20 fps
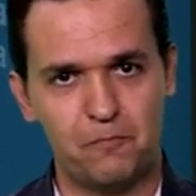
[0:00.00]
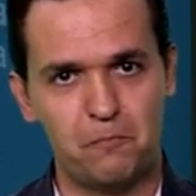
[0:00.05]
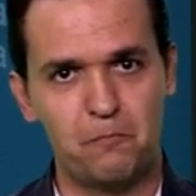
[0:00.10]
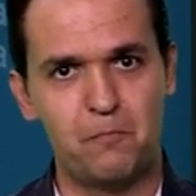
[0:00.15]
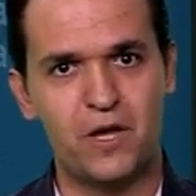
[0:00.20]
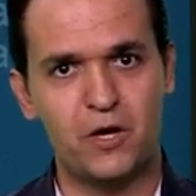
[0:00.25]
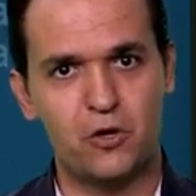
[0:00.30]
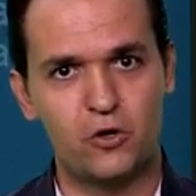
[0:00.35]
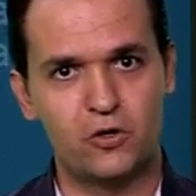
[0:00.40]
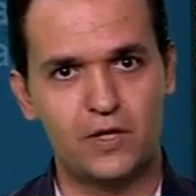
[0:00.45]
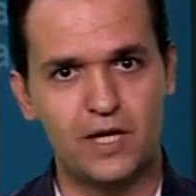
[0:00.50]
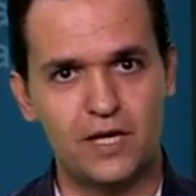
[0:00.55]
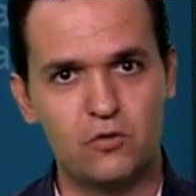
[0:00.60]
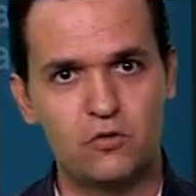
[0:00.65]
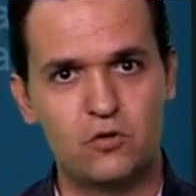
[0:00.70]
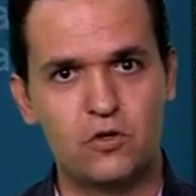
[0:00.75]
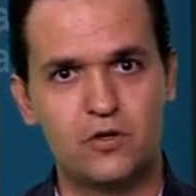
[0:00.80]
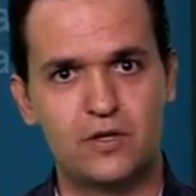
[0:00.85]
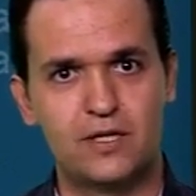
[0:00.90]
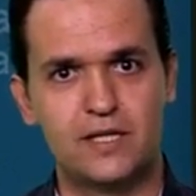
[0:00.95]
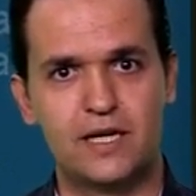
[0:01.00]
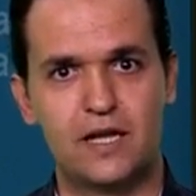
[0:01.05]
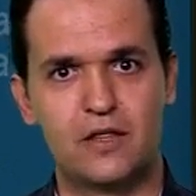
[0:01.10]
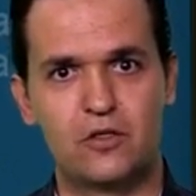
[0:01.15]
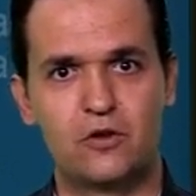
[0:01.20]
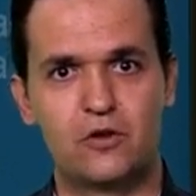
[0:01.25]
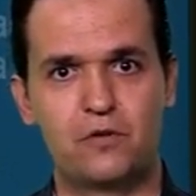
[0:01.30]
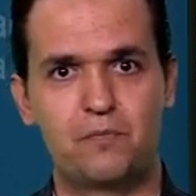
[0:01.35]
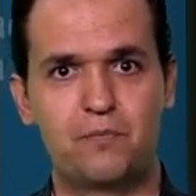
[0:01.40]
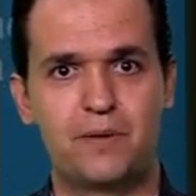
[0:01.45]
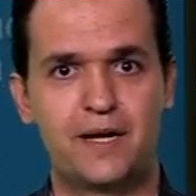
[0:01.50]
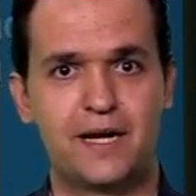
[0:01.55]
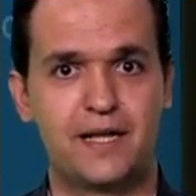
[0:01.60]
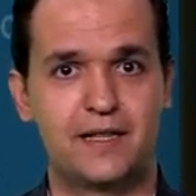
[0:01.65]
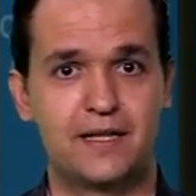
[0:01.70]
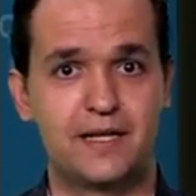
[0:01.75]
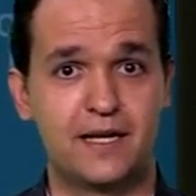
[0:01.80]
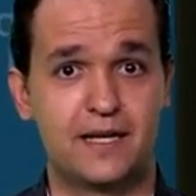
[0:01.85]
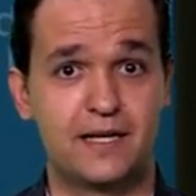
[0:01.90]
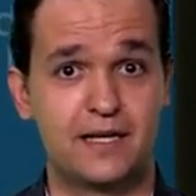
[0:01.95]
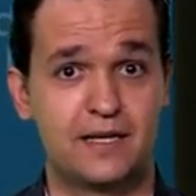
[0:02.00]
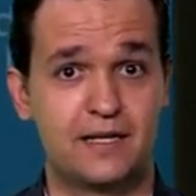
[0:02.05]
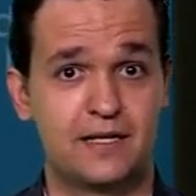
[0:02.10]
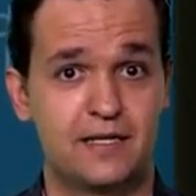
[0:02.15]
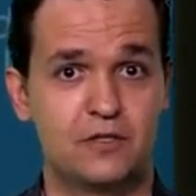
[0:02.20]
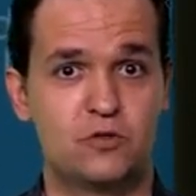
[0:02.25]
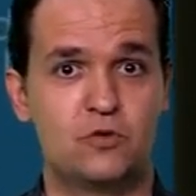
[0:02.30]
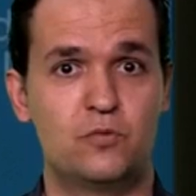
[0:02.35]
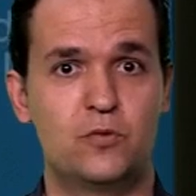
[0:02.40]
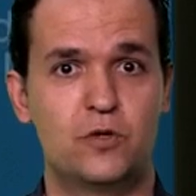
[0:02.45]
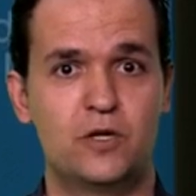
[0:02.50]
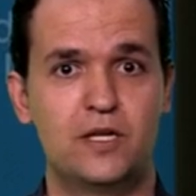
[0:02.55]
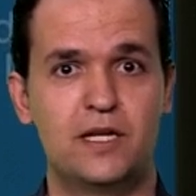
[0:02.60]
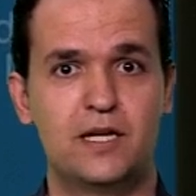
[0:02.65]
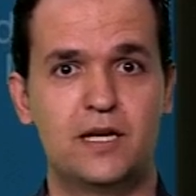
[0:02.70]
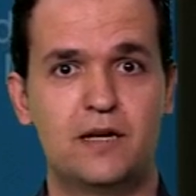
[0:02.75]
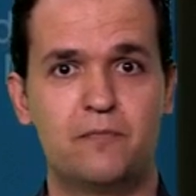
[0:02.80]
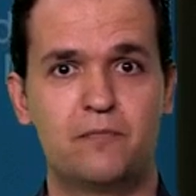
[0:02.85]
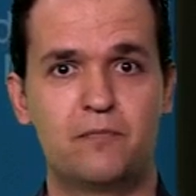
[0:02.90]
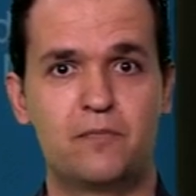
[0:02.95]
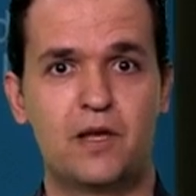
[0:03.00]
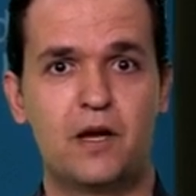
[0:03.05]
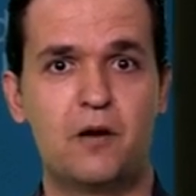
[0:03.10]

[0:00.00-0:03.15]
mejorar un ordenador para DEC, ¿qué suponía?